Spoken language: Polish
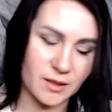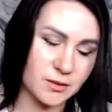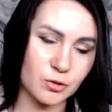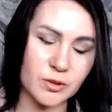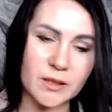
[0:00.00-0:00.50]

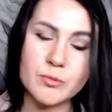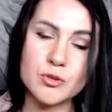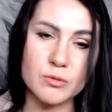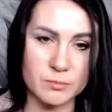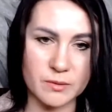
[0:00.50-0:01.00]
Czyli tak, no
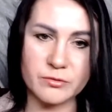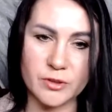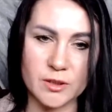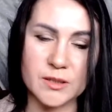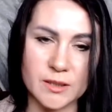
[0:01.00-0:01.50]
ja na przykład
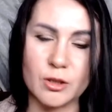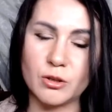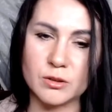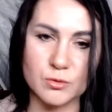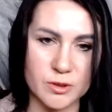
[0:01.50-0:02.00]
mam
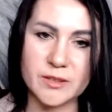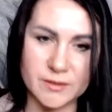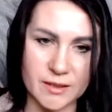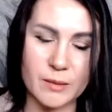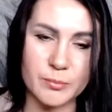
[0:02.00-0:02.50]
filtr o z
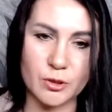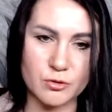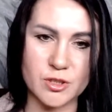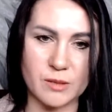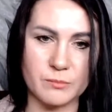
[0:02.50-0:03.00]
ukrytych
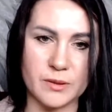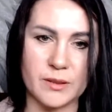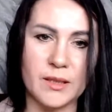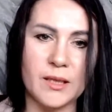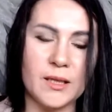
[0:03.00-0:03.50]
terapii od zięby.